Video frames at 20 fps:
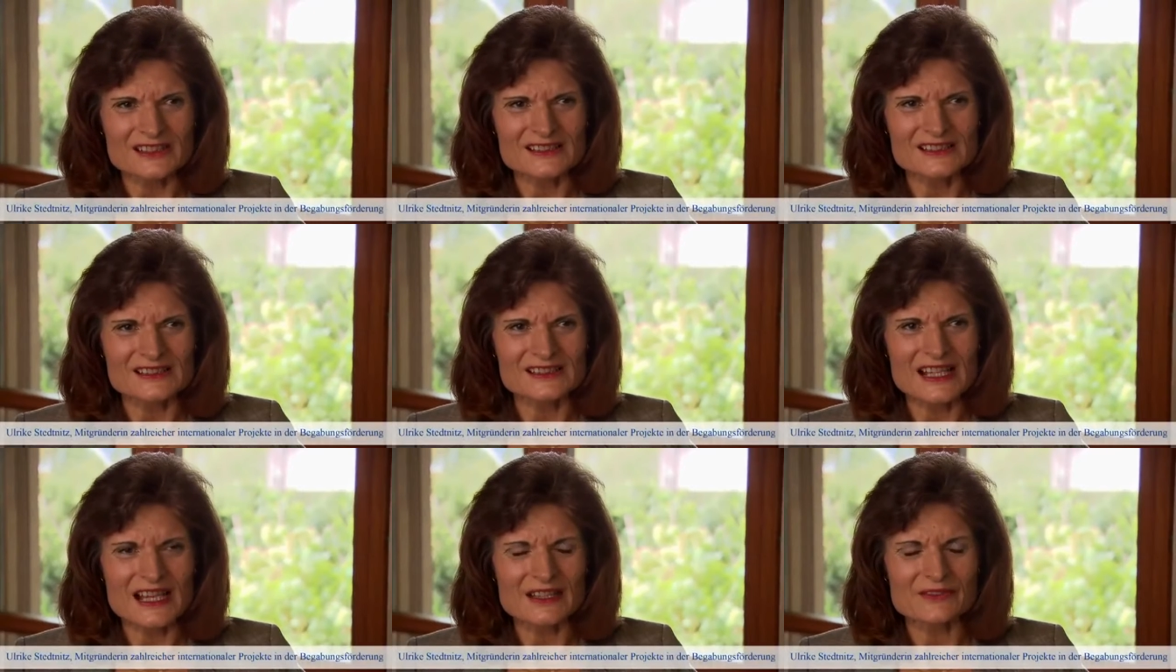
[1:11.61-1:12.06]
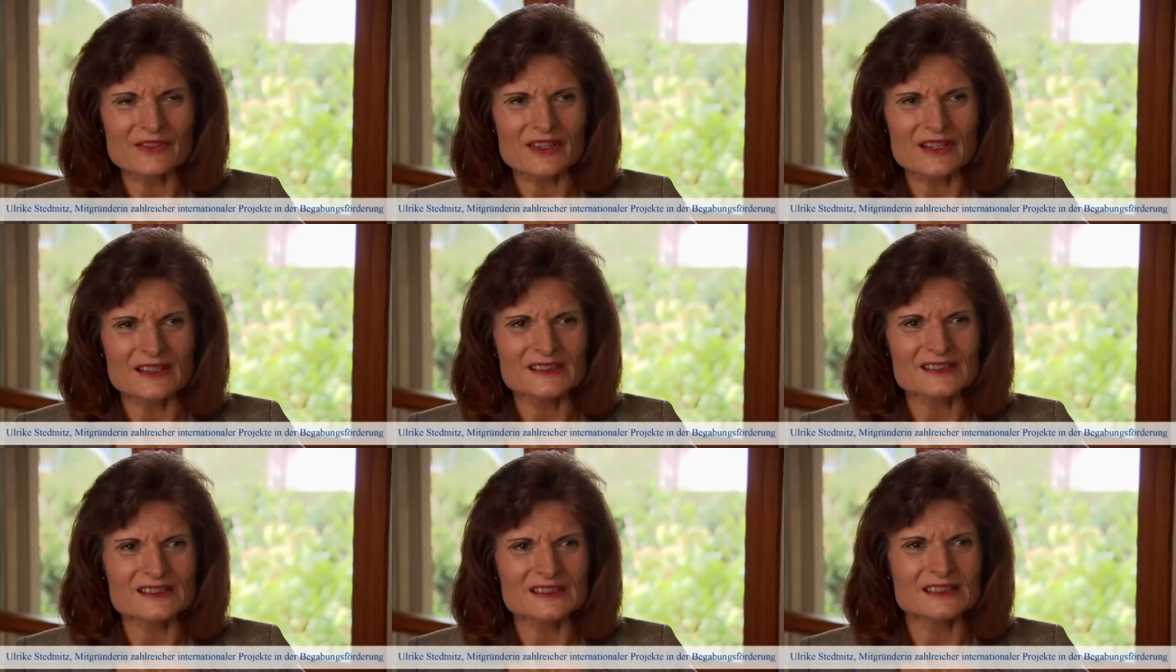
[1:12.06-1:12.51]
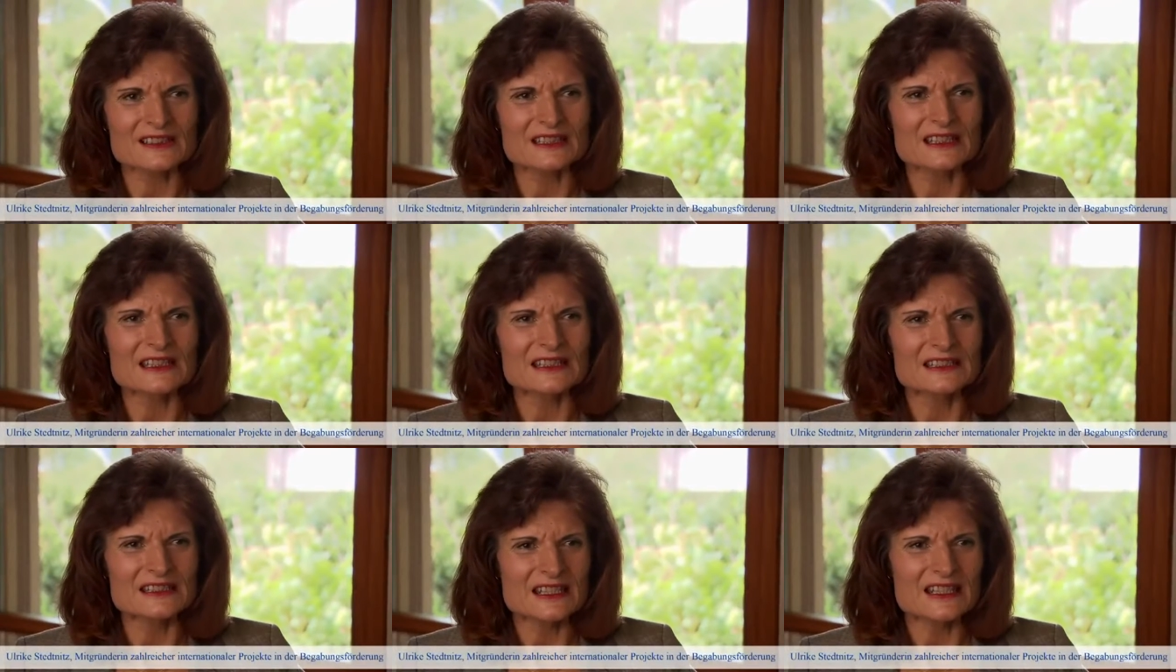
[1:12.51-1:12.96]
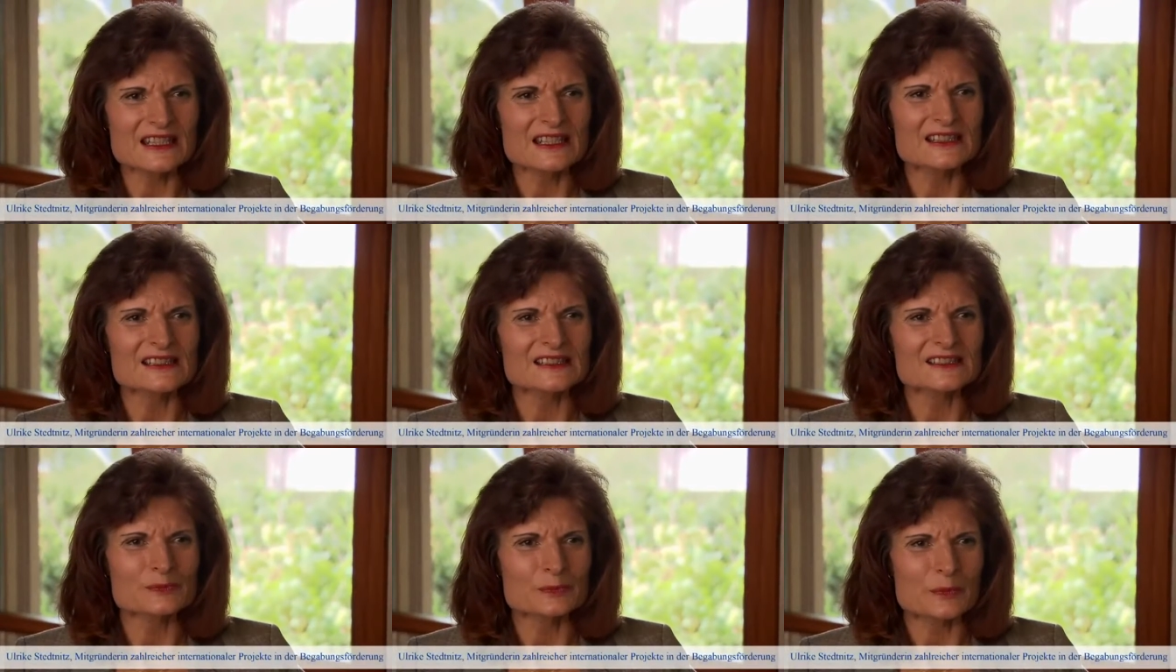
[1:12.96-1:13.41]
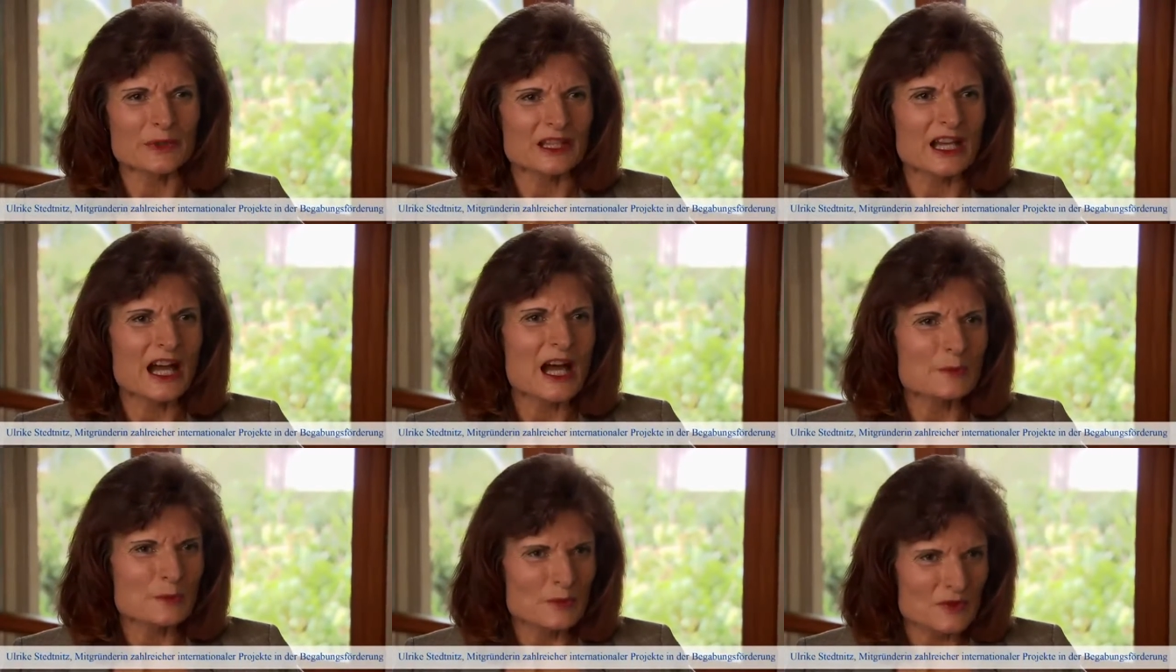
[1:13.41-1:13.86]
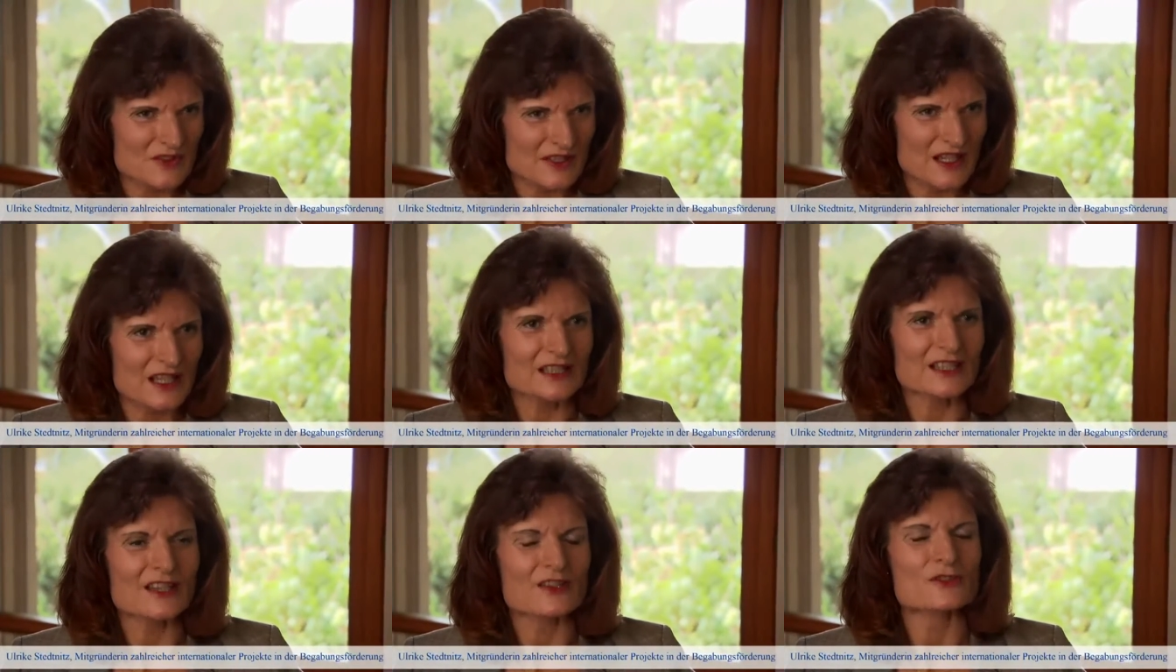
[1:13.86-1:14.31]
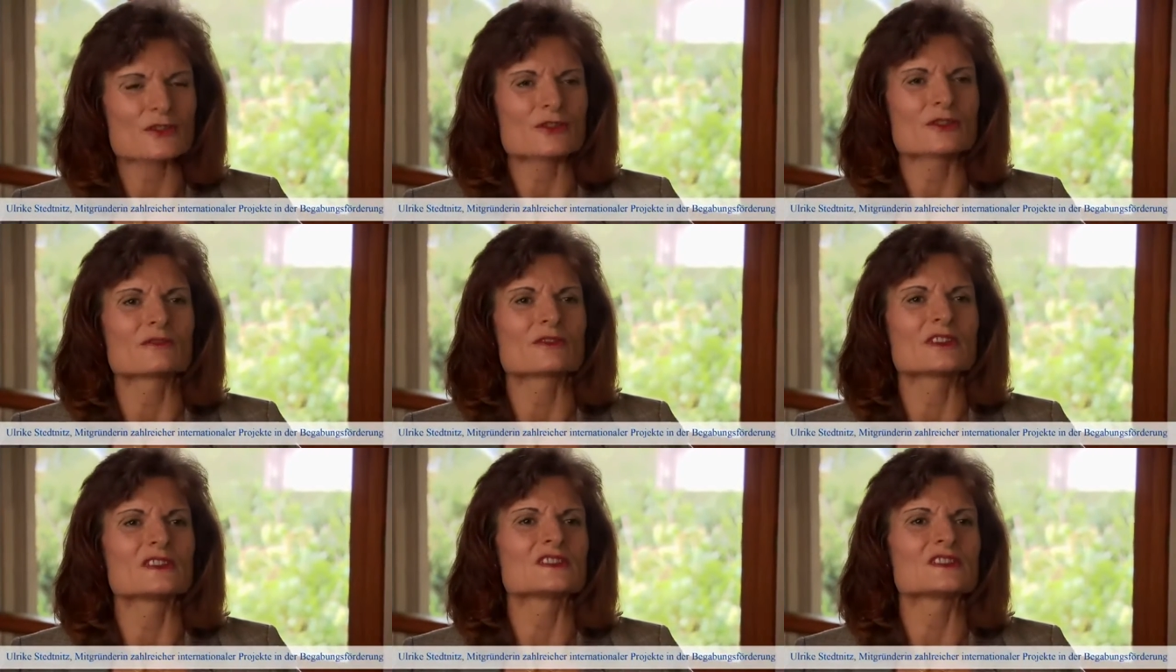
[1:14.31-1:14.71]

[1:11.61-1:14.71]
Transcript: Das ist etwas, die Idee ist, Begabung sagt ja schon,